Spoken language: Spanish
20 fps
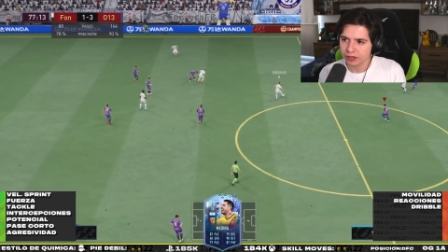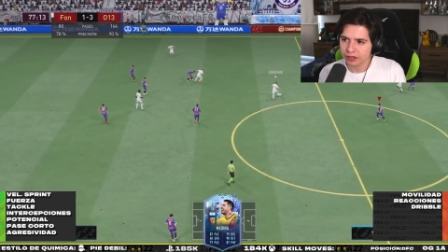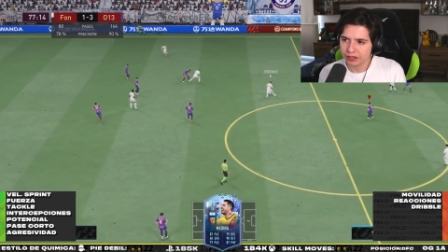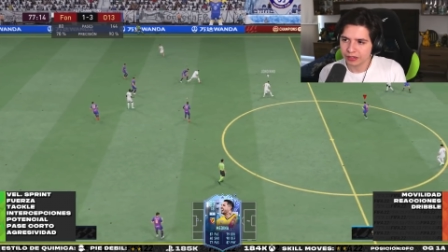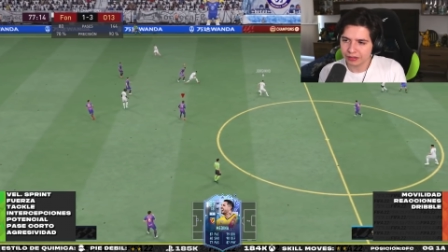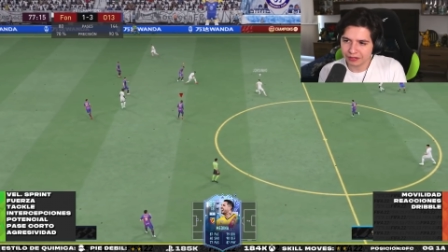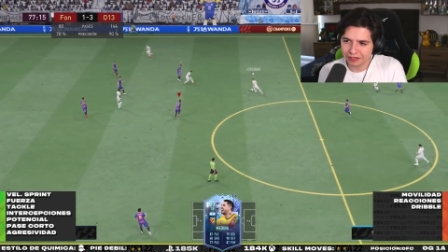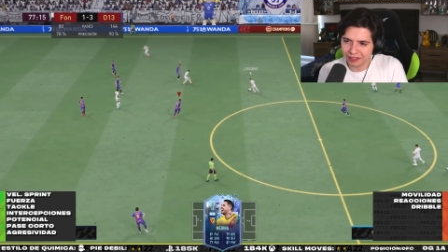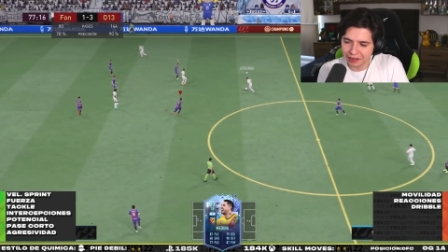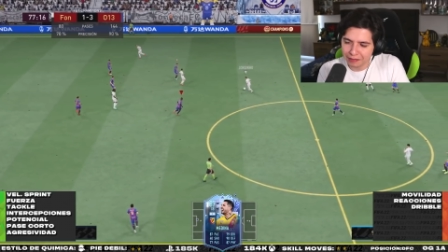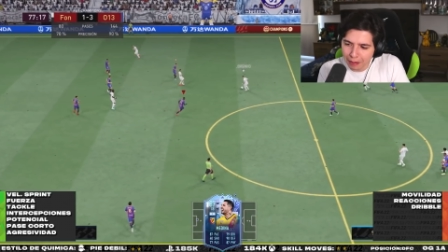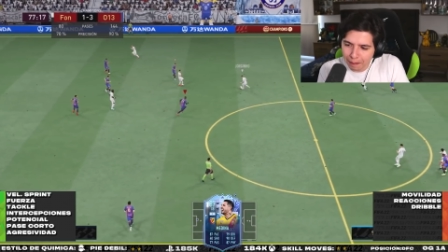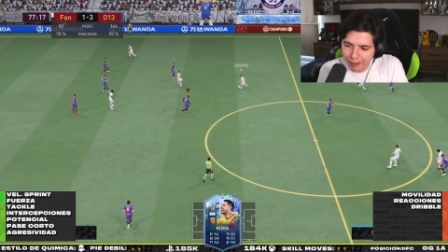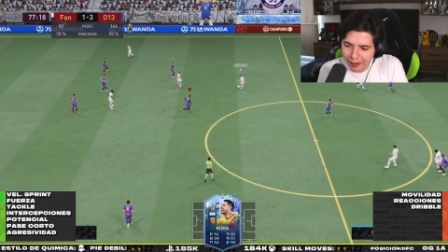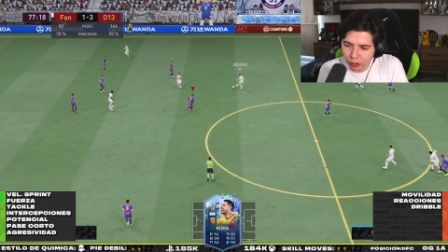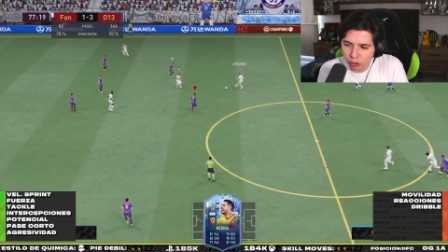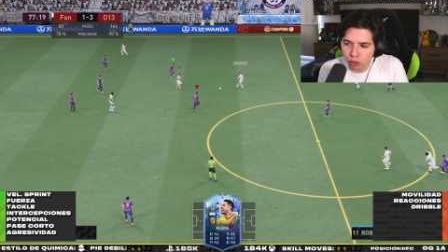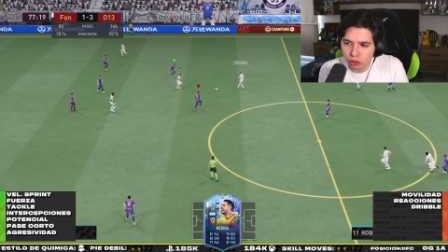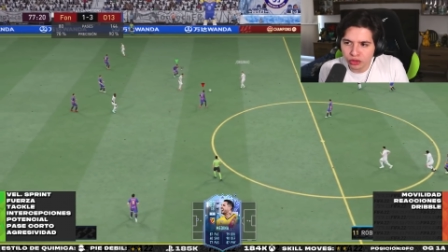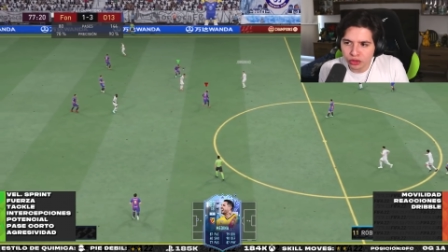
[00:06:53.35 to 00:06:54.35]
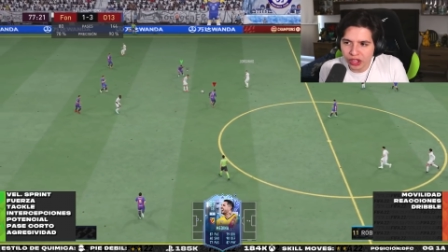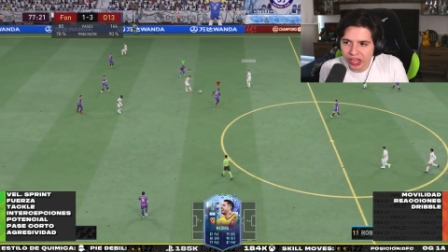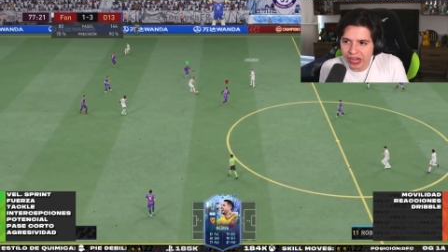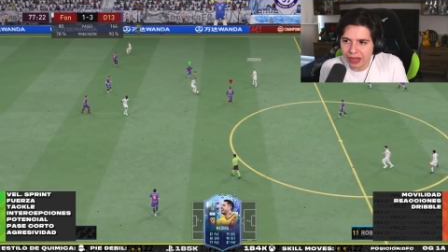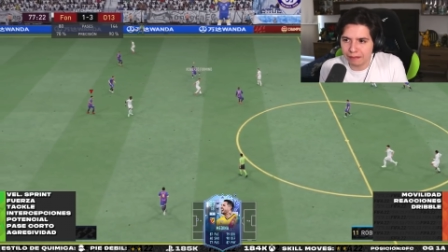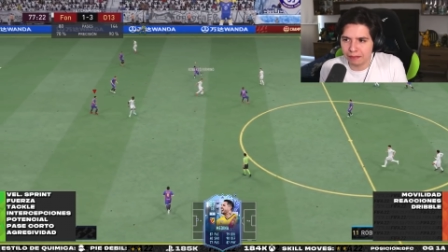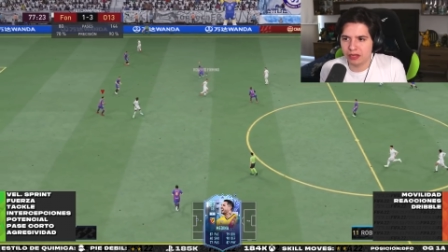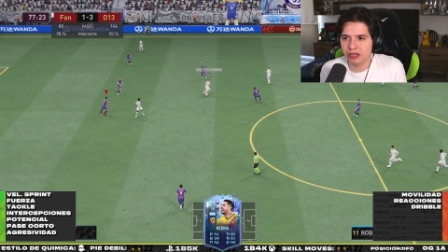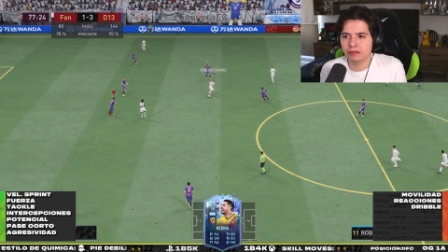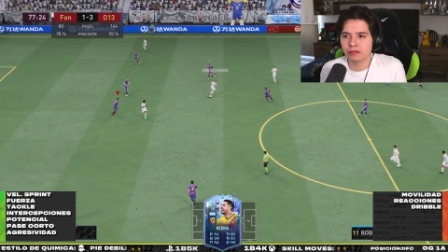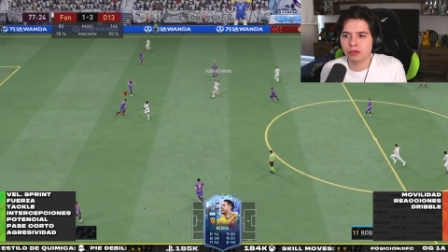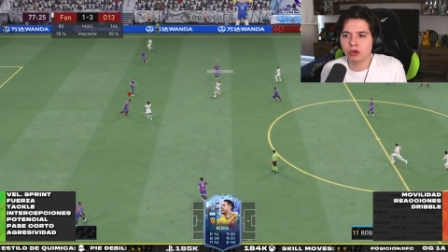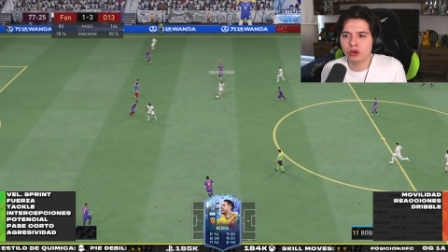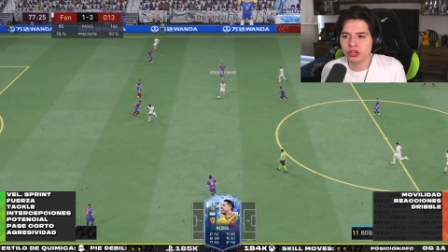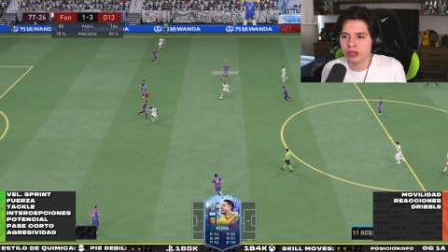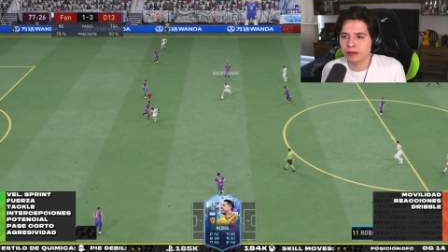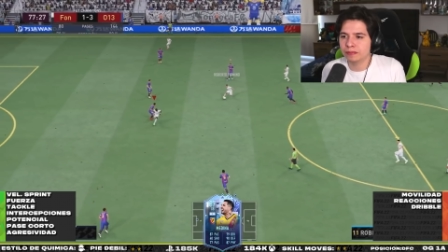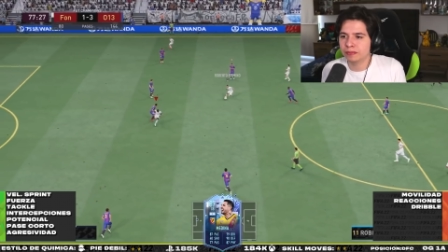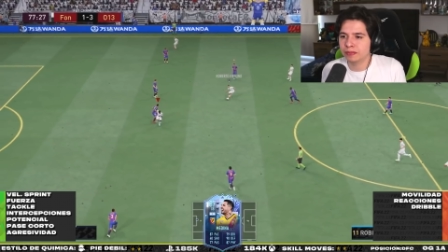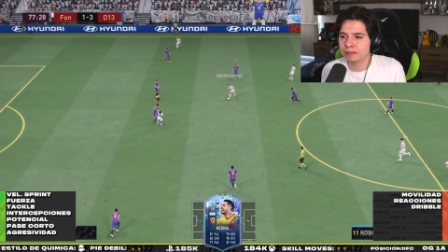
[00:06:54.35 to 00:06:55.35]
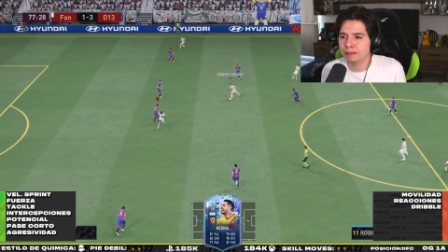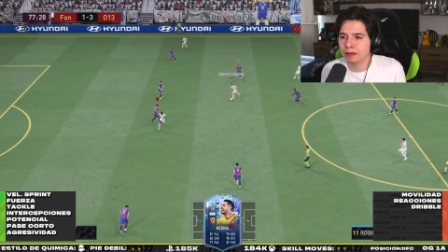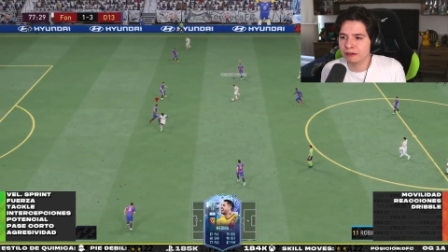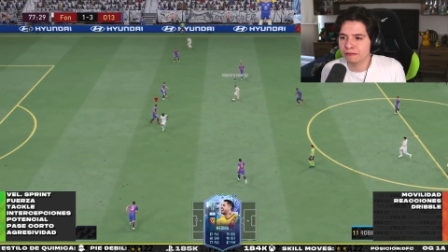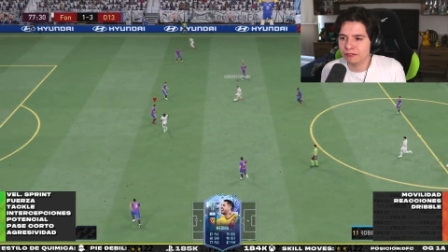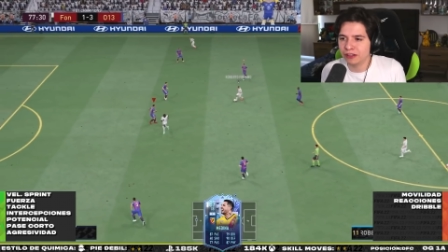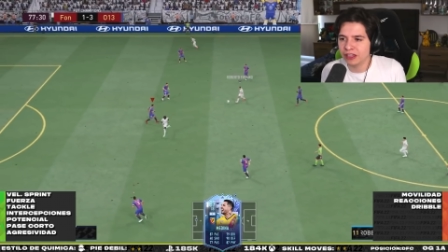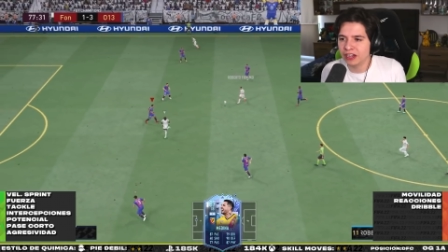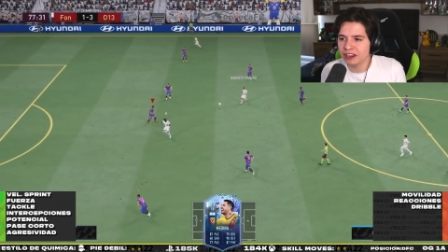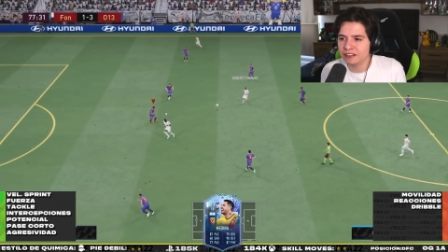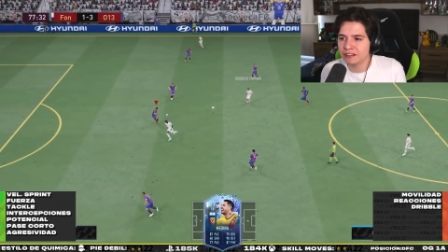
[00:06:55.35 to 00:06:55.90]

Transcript: si me preguntan a mí, oye, ¿prefieres